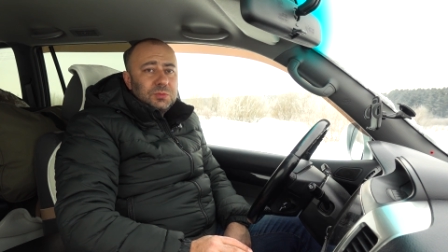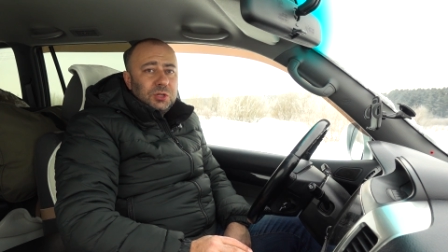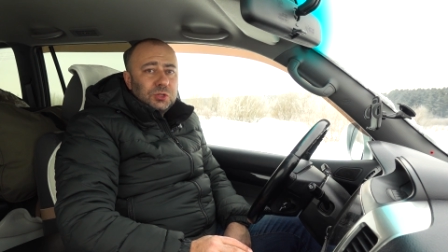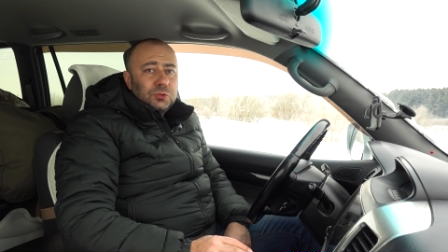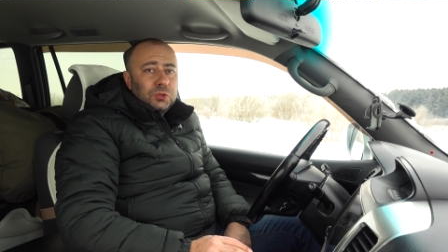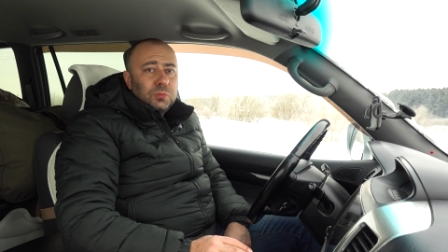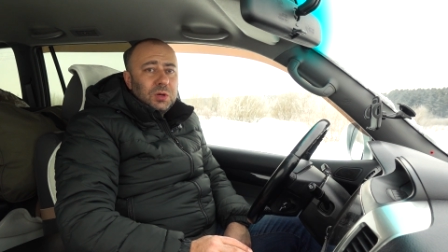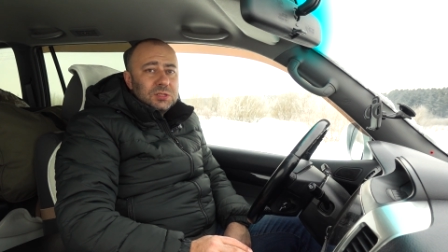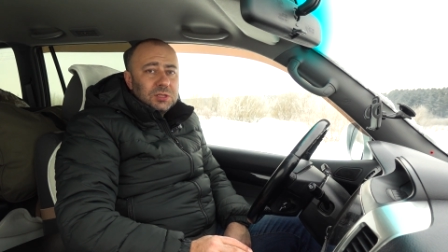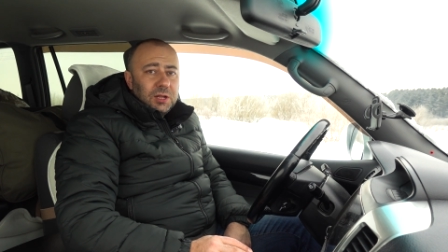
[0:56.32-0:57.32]
смешивают
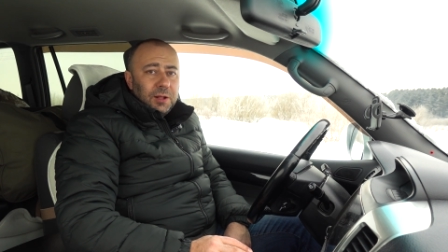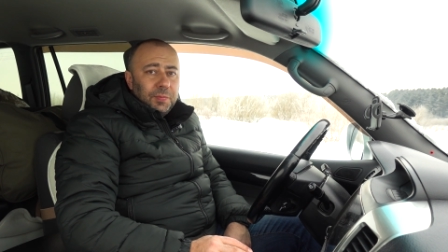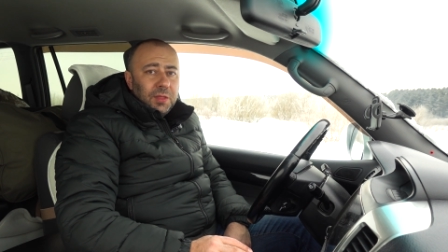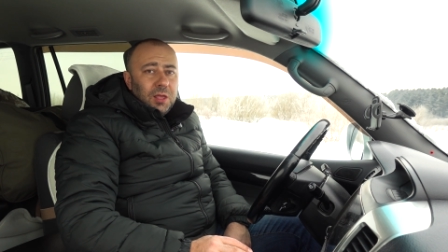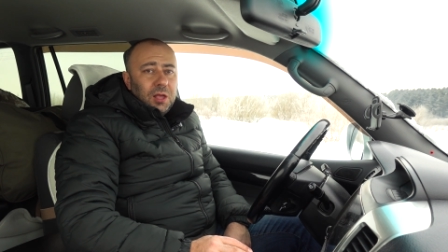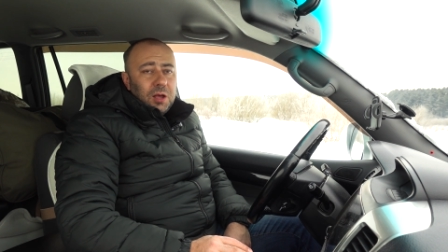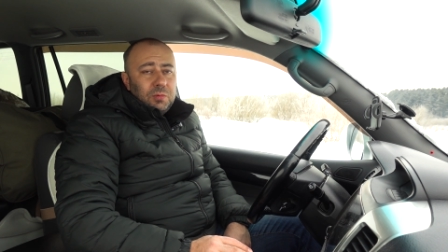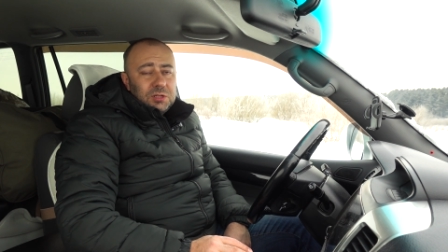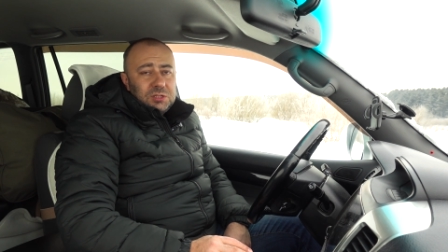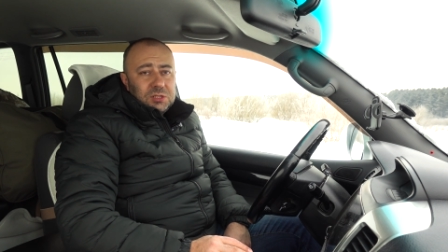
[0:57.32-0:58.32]
масла.
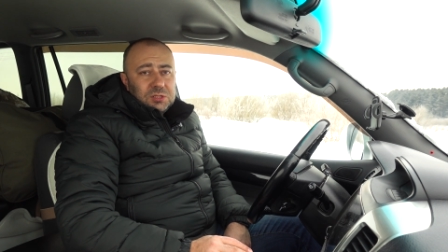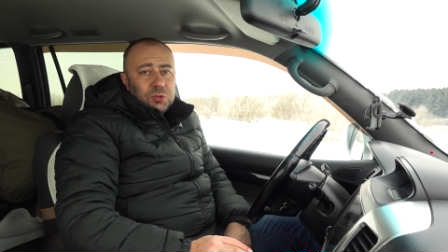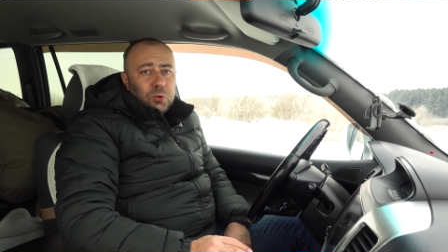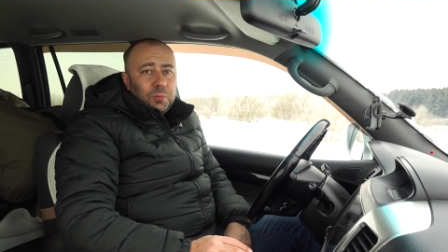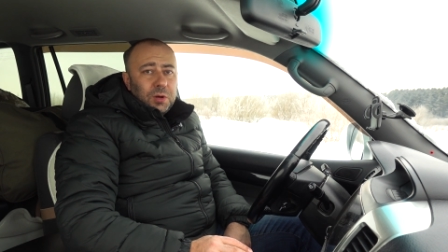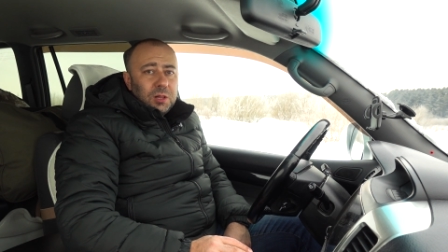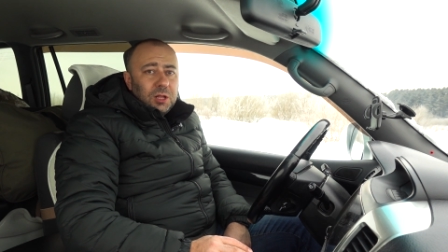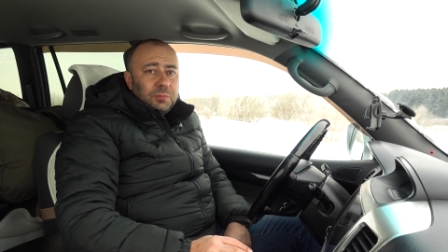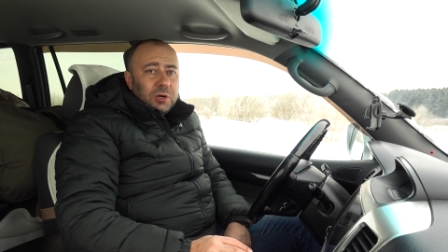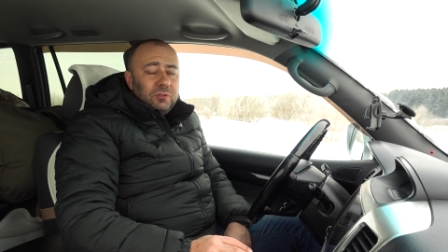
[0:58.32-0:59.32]
Образец закупал
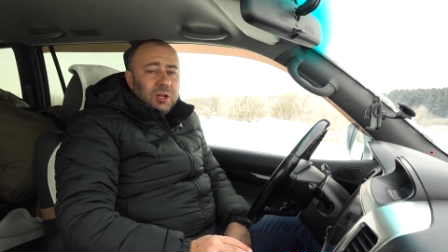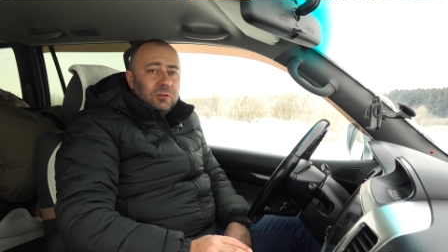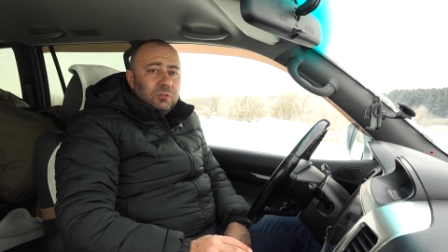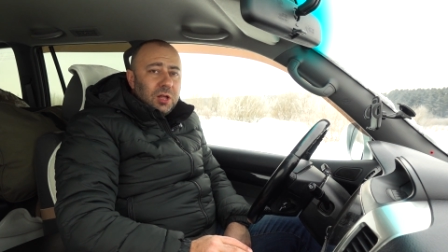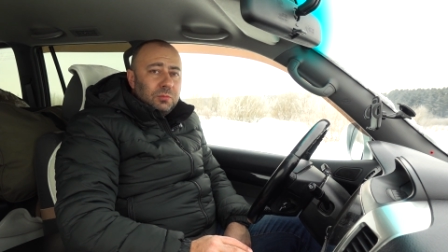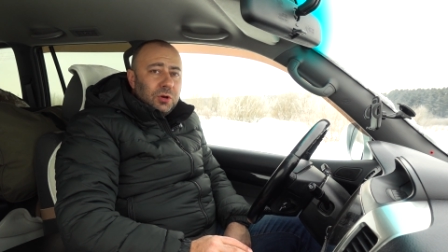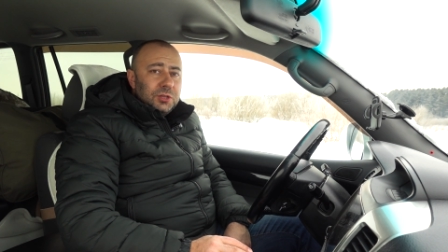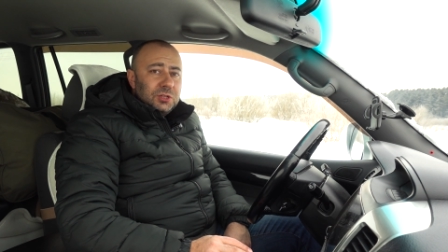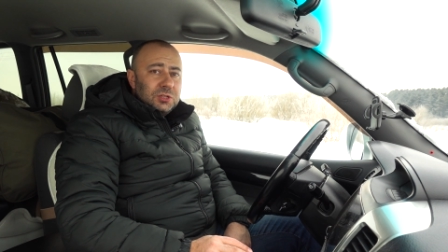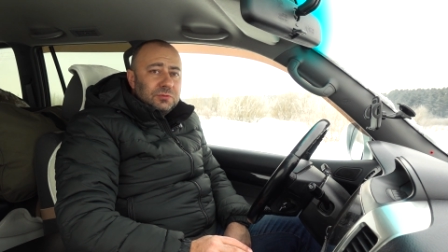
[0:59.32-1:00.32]
и отправлял в лабу
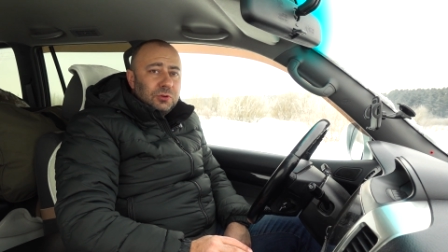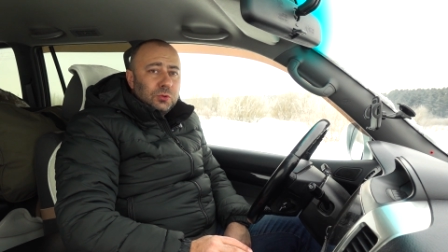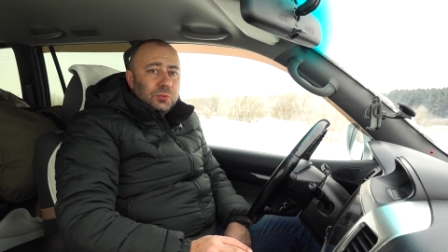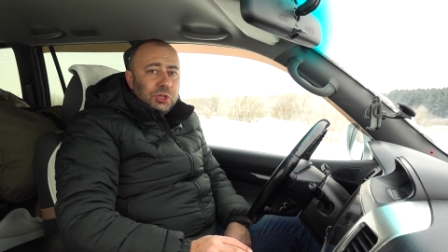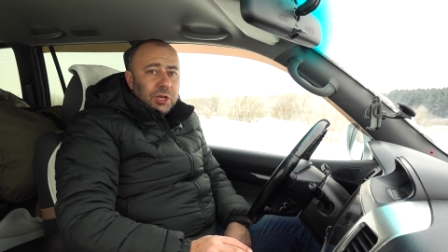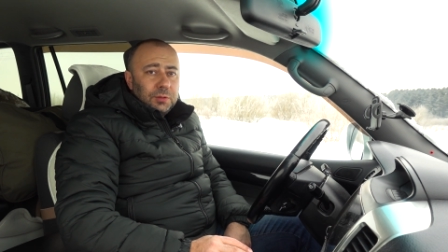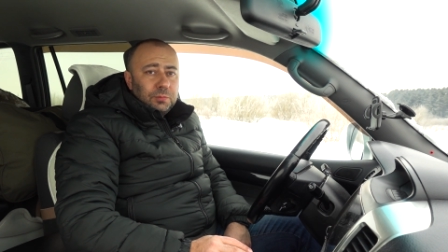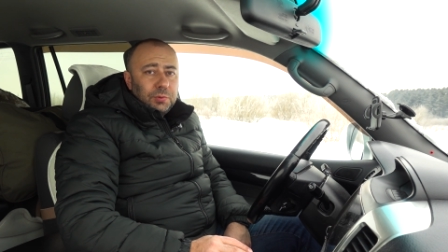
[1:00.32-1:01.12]
один из форумчан,